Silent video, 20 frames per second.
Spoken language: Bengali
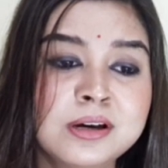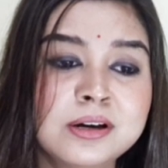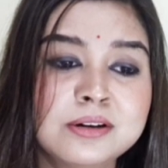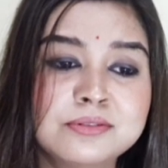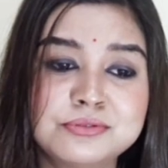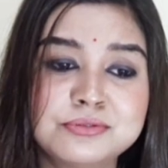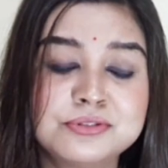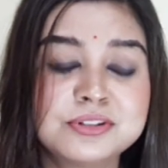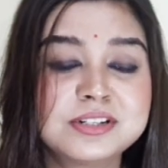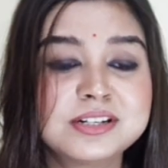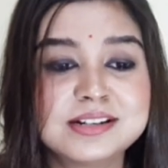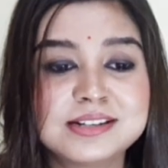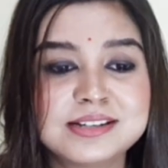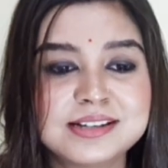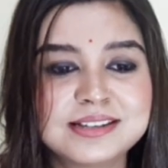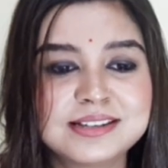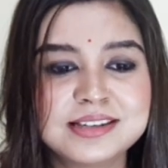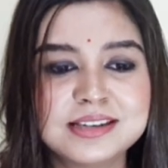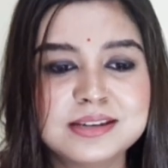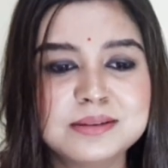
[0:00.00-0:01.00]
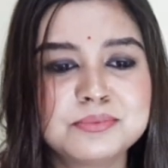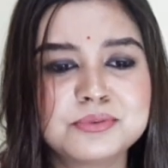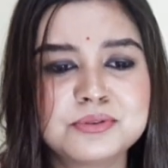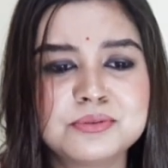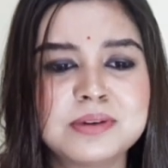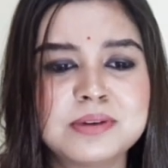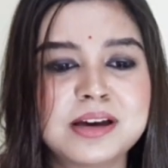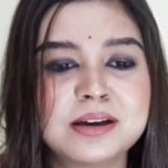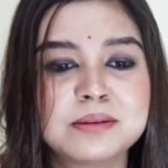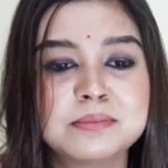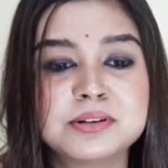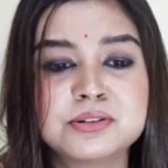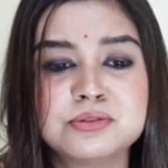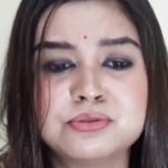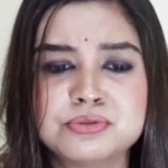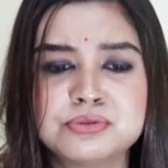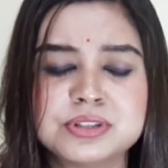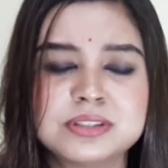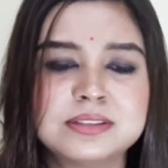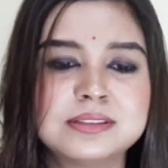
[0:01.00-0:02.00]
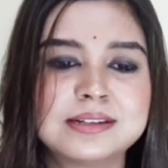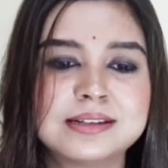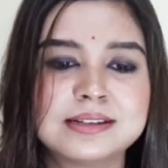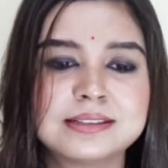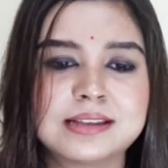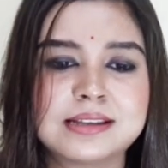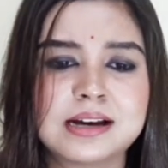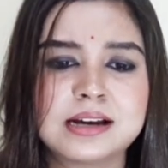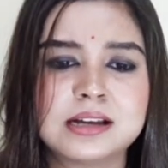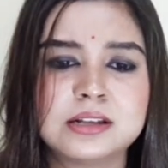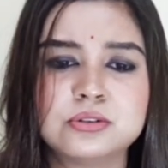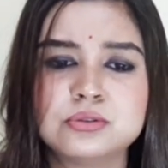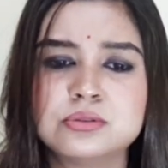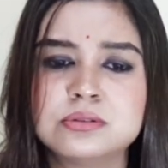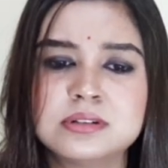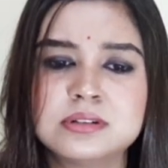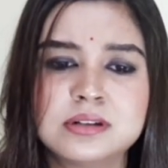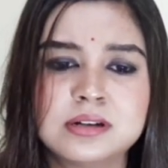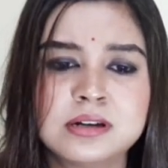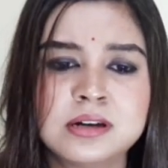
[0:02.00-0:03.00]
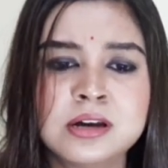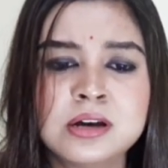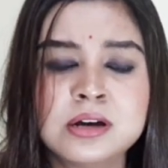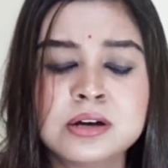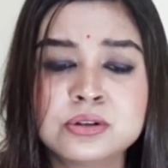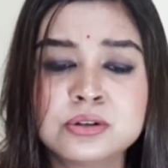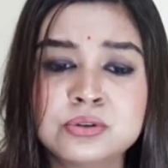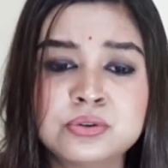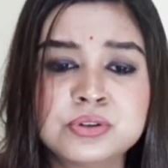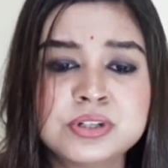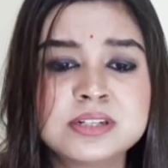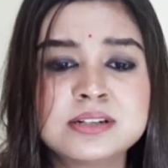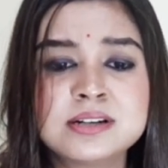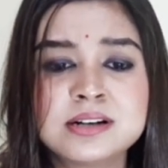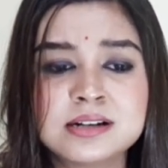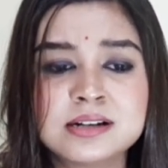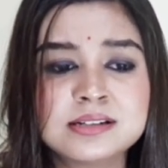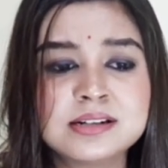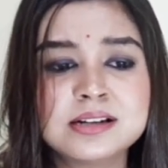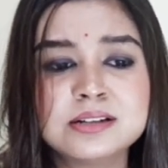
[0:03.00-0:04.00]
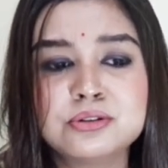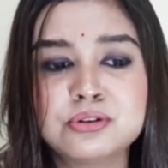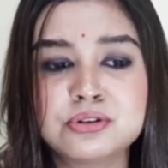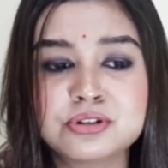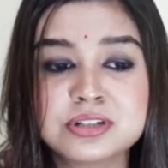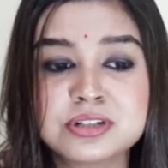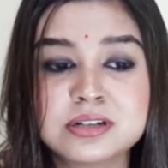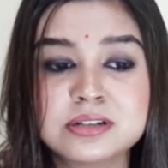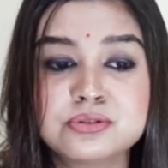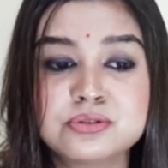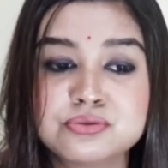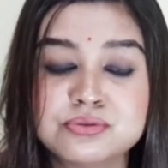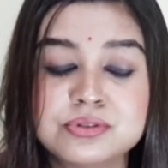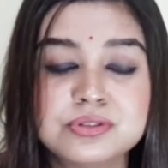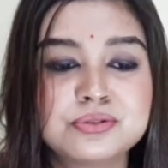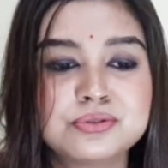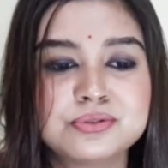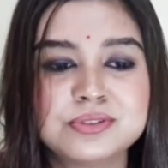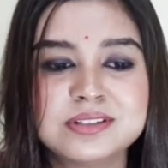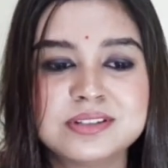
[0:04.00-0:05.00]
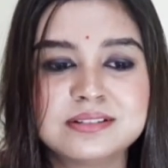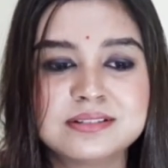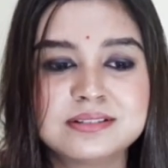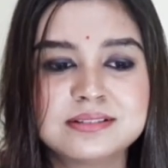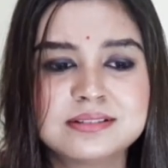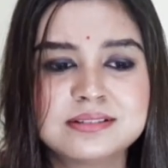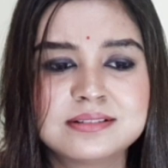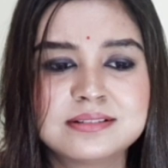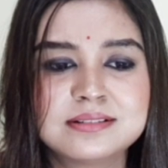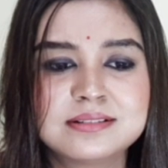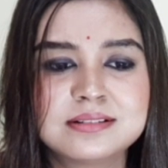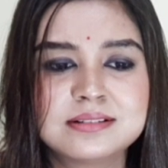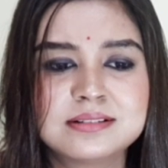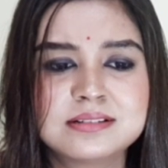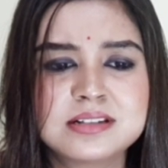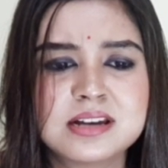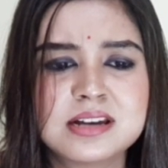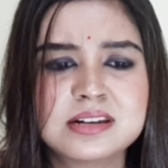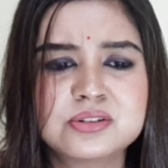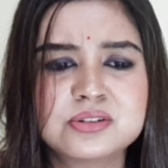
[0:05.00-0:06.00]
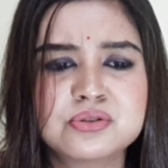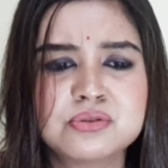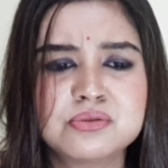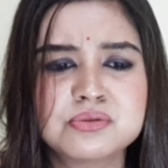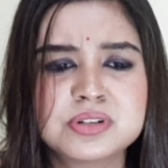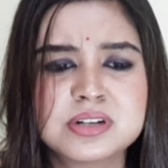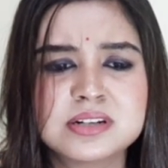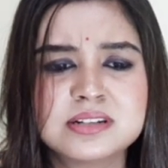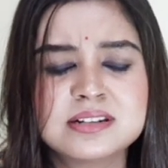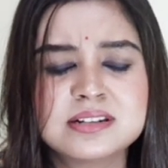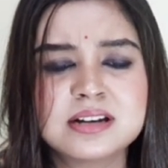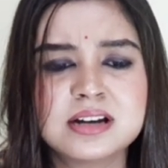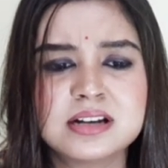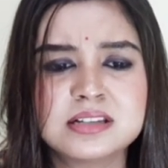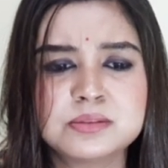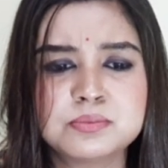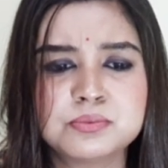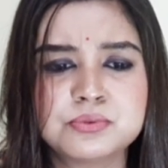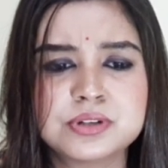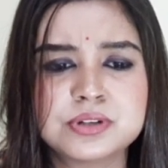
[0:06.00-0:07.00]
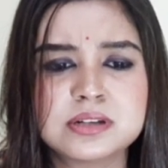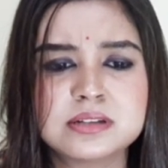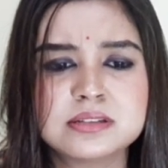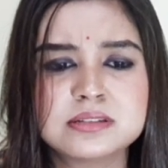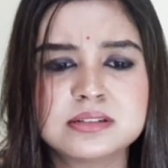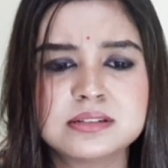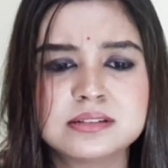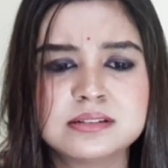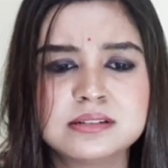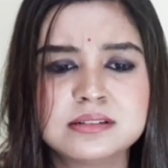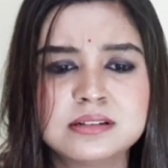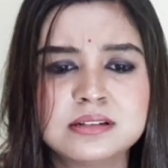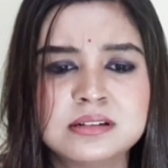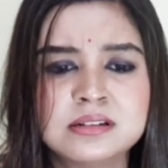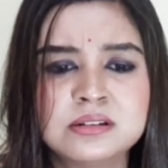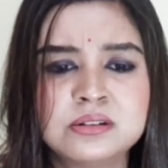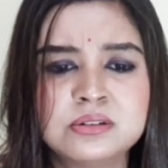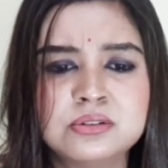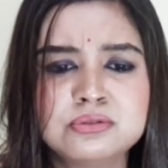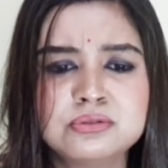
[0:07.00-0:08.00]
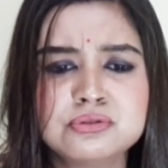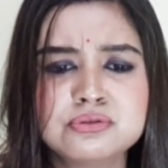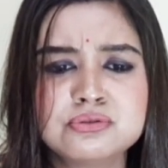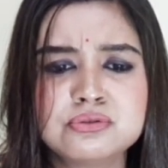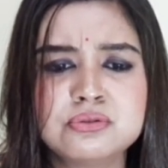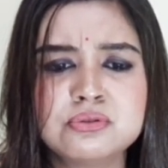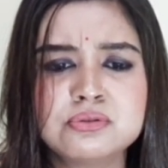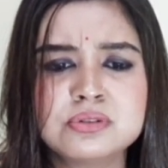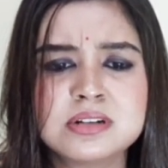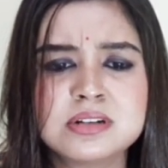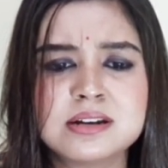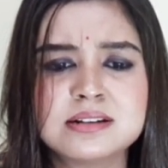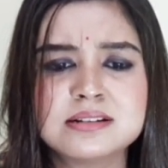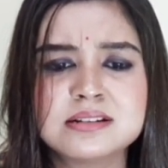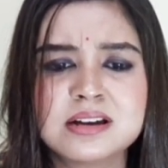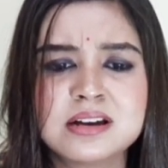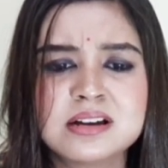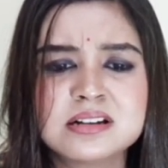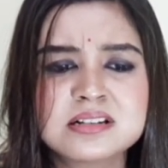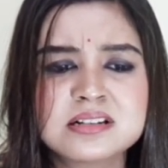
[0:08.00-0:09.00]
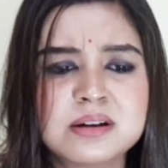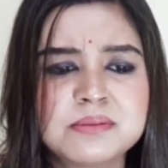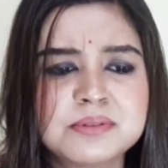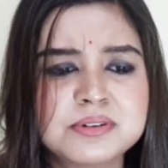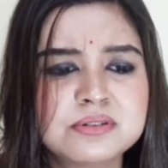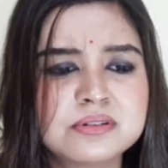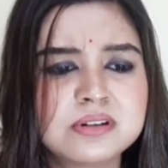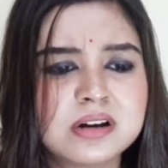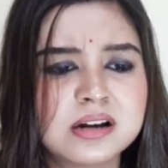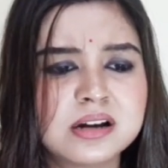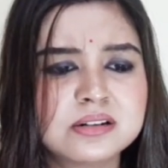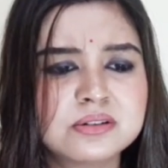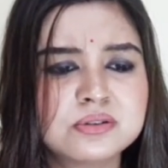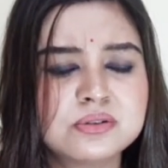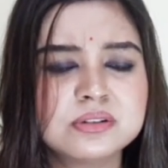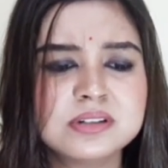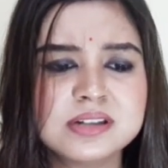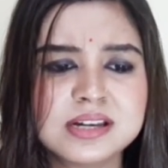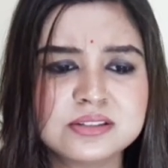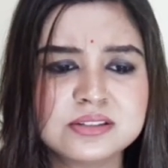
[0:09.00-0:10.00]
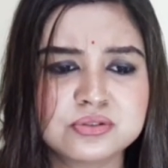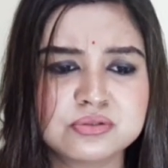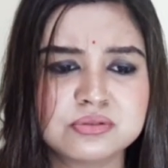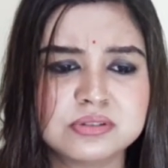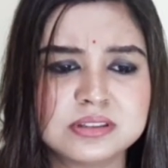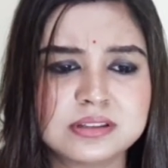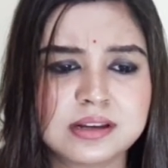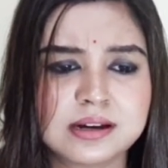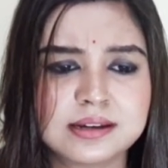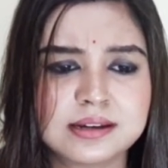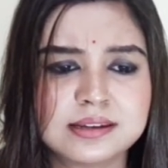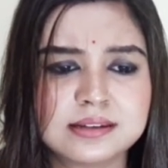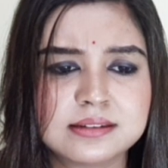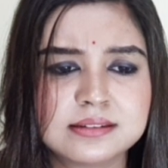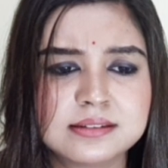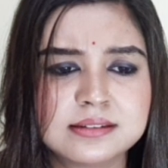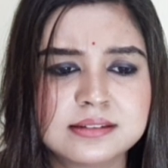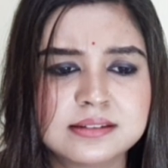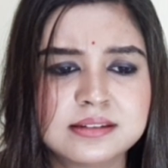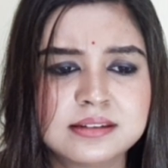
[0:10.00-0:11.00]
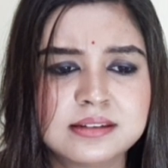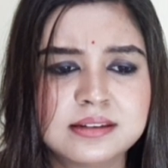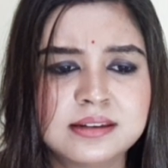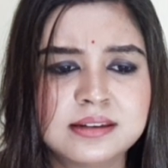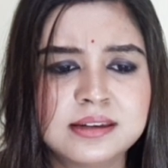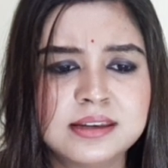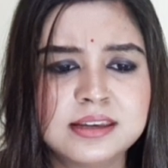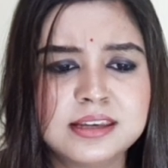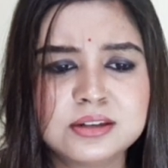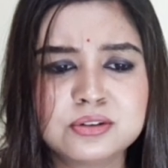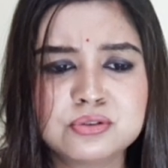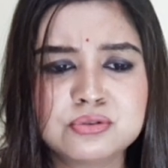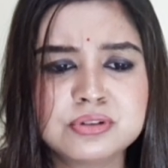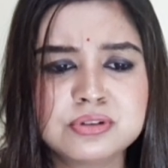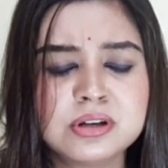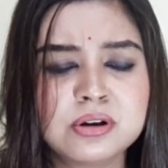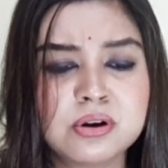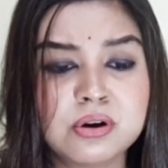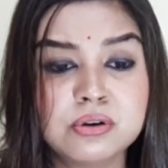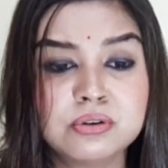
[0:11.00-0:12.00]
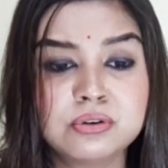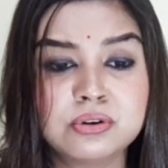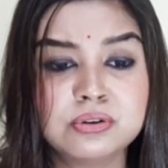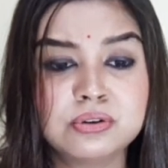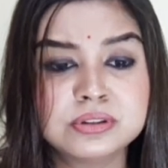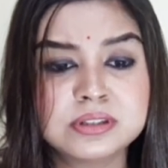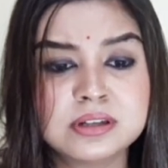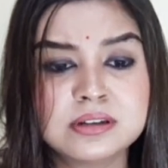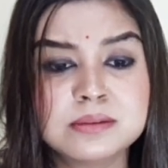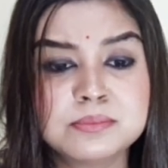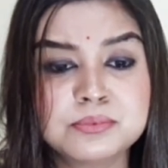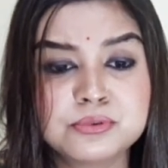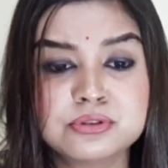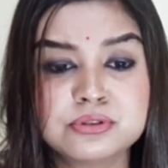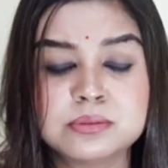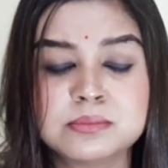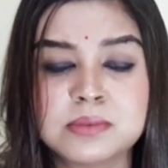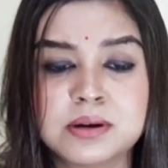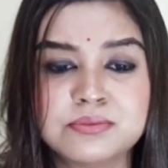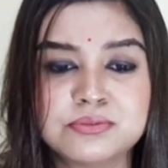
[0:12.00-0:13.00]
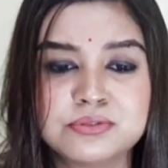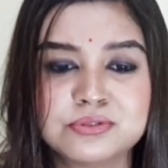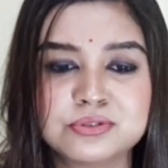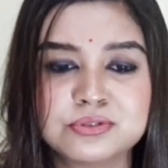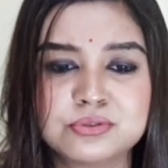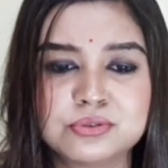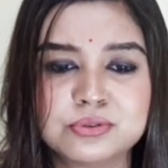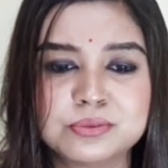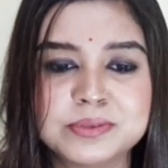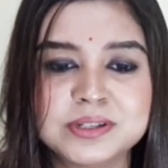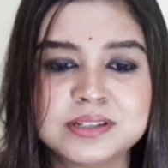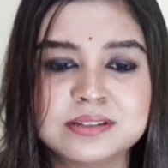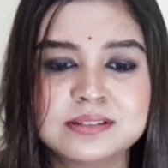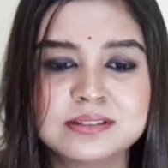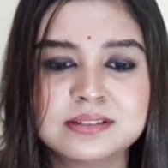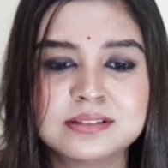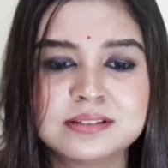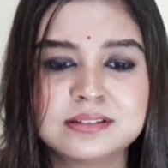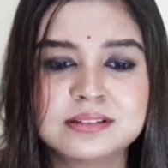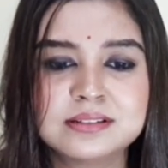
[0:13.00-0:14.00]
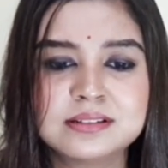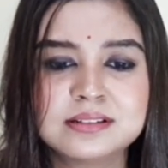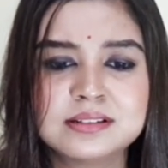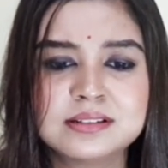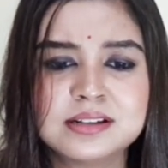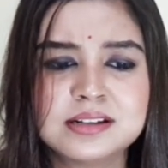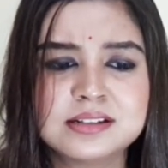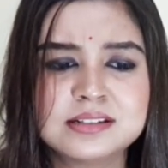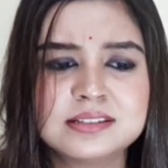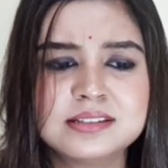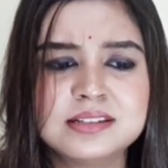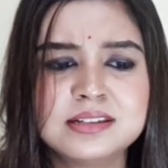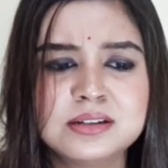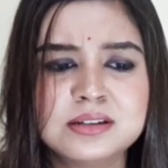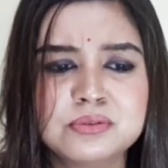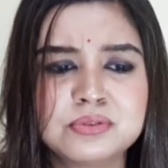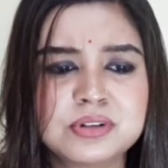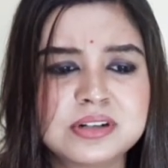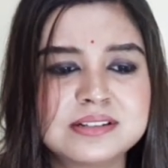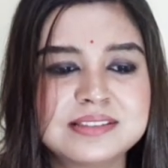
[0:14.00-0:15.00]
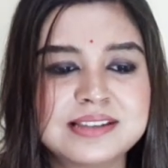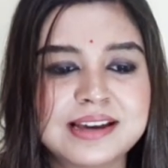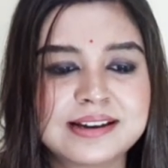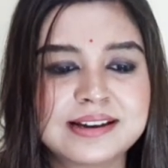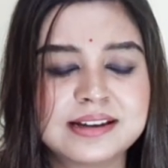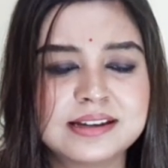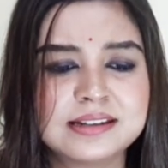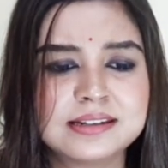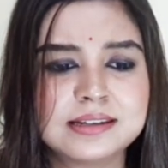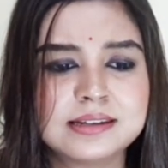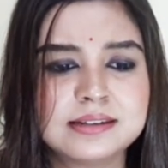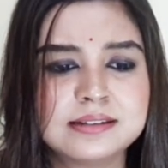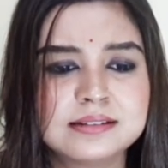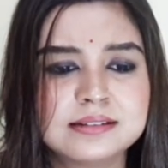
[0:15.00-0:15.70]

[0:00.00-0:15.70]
ফোনটা রেখে প্রভা একবার ঘড়ির দিকে তাকালো ঘড়ির কাঁটা দশটা ছুঁই ছুঁই সারা সংসারের কাজ পড়ে আছে অথচ লোকটার সামান্য কাণ্ড জ্ঞান যদি থাকে এক্ষুনি হংকং থেকে প্রতিমা ফোন করবে আর এদিকে ওনার দেখা নেই